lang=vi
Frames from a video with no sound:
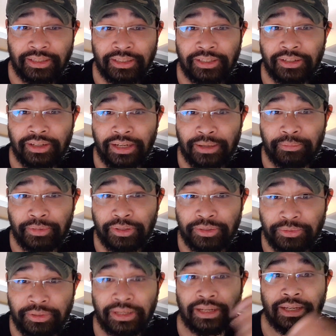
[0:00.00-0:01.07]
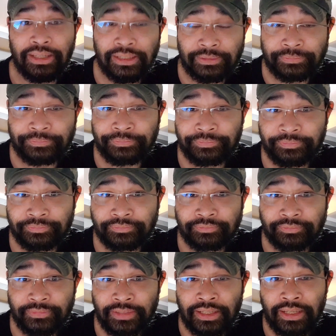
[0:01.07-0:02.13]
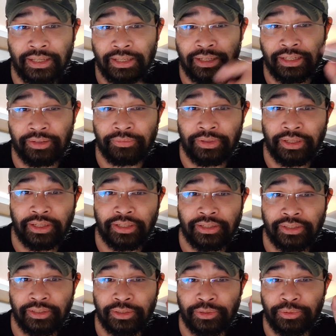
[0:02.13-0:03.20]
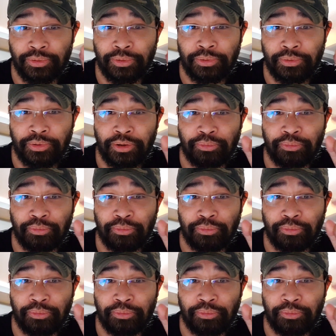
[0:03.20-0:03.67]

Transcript: thì nó nằm ở chỗ này là vì cái sự ngu